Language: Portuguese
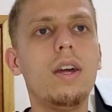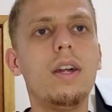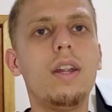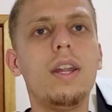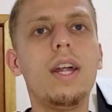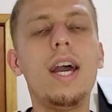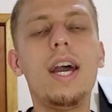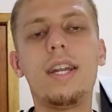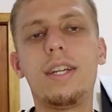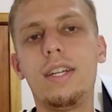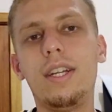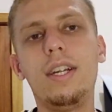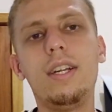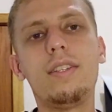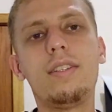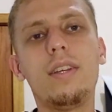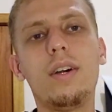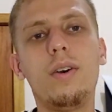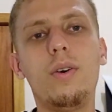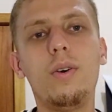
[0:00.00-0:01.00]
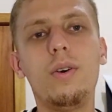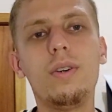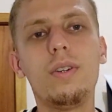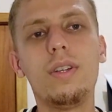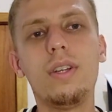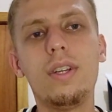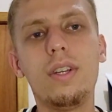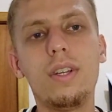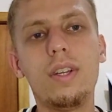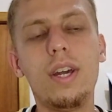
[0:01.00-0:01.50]
Né? Terça,
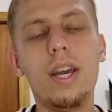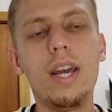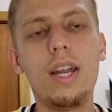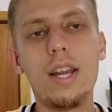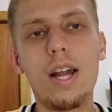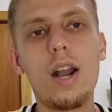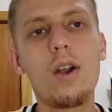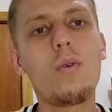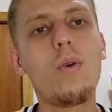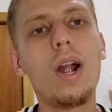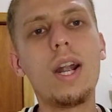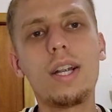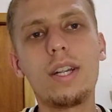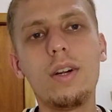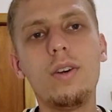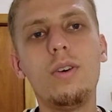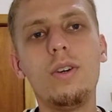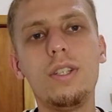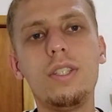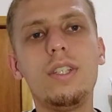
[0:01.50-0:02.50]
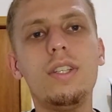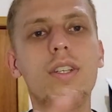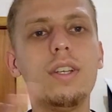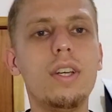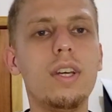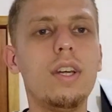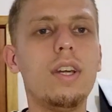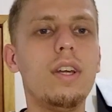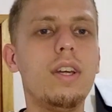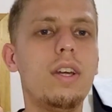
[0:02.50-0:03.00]
né? na quarta hoje.
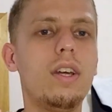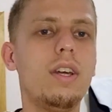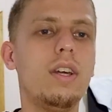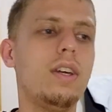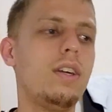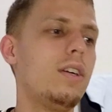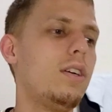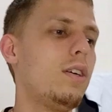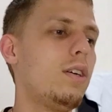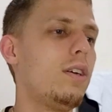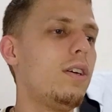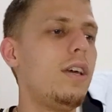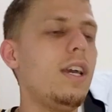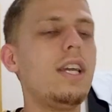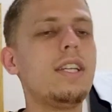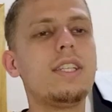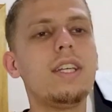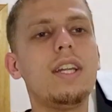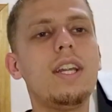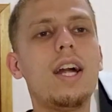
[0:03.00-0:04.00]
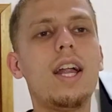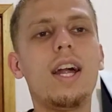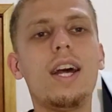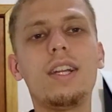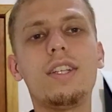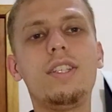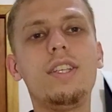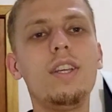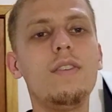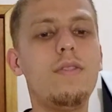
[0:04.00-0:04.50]

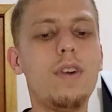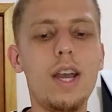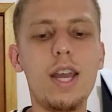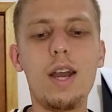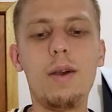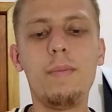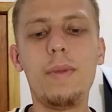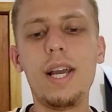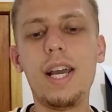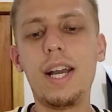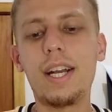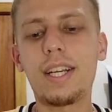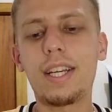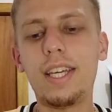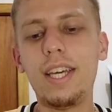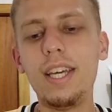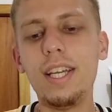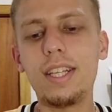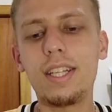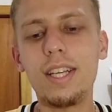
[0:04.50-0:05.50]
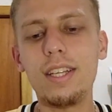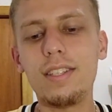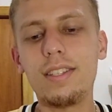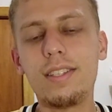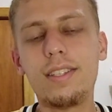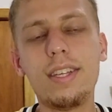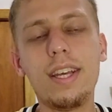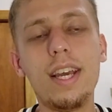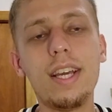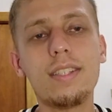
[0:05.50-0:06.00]
Regenerativa, e amanhã quinta e
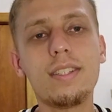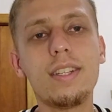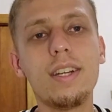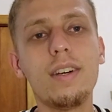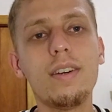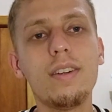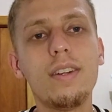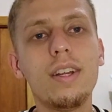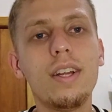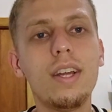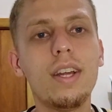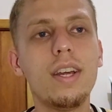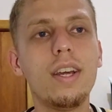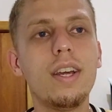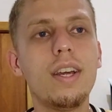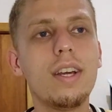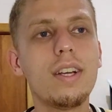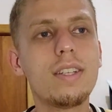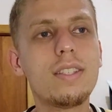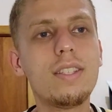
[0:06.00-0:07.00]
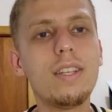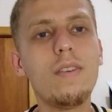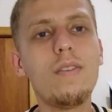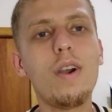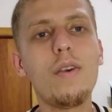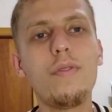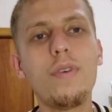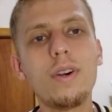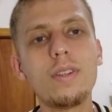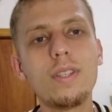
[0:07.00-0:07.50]
sexta você
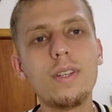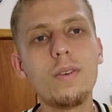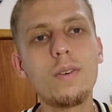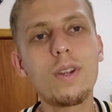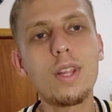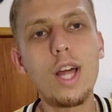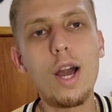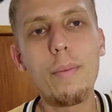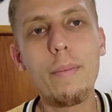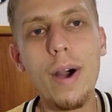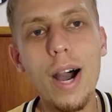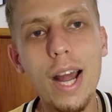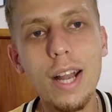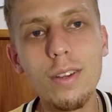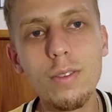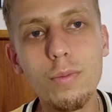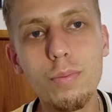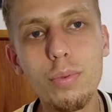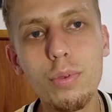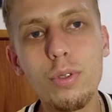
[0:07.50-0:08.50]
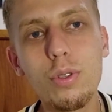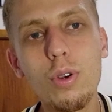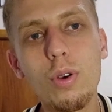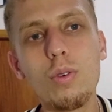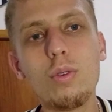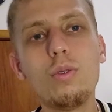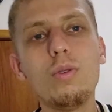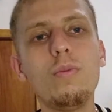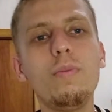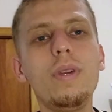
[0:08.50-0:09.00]
vai fazer o trabalho pro
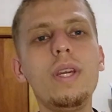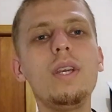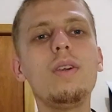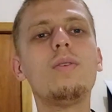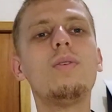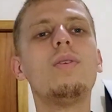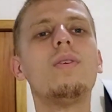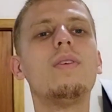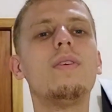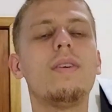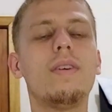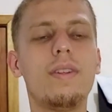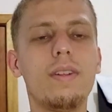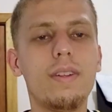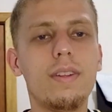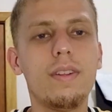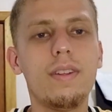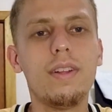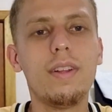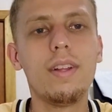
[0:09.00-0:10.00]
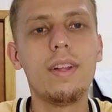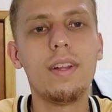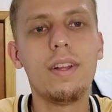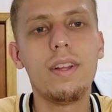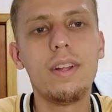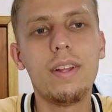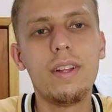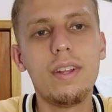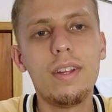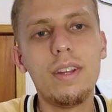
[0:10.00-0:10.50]
jogo domingo?
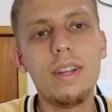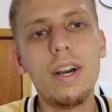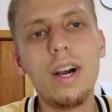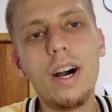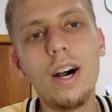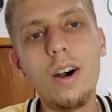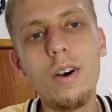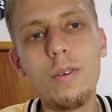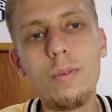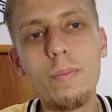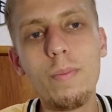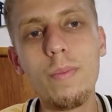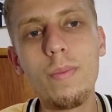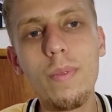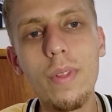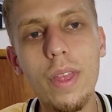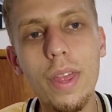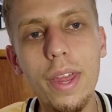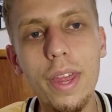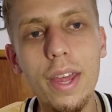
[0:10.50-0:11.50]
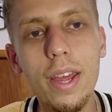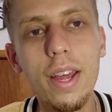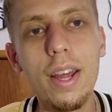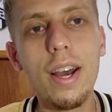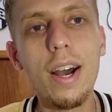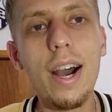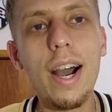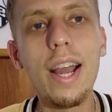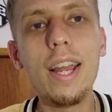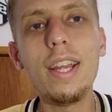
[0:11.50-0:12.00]
Não.
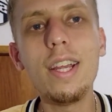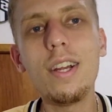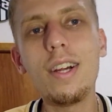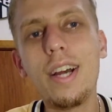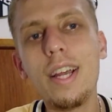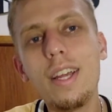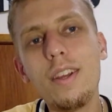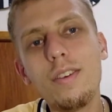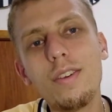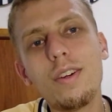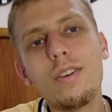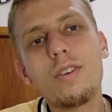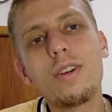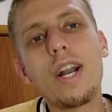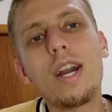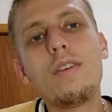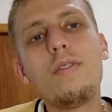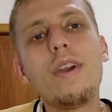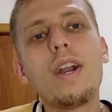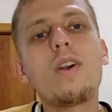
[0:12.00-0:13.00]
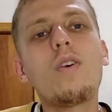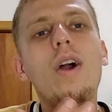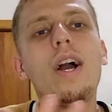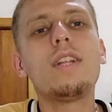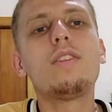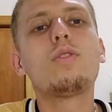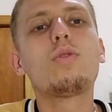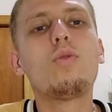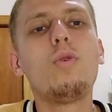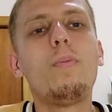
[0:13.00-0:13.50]
Aí, aí eu quero ver qual é a
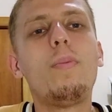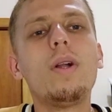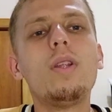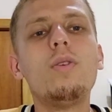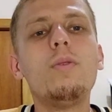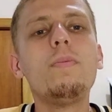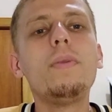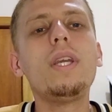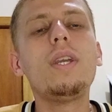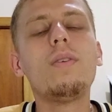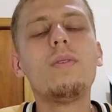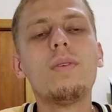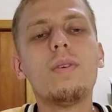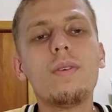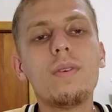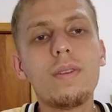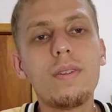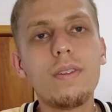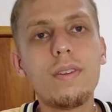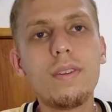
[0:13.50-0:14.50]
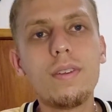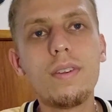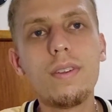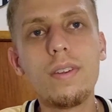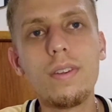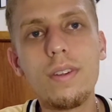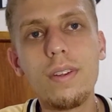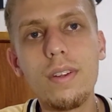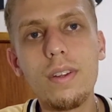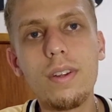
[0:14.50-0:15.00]
desculpa domingo.
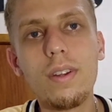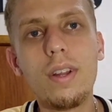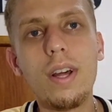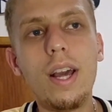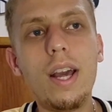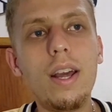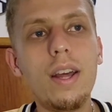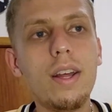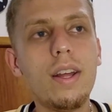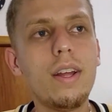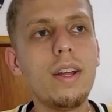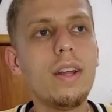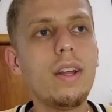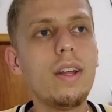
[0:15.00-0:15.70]
Né?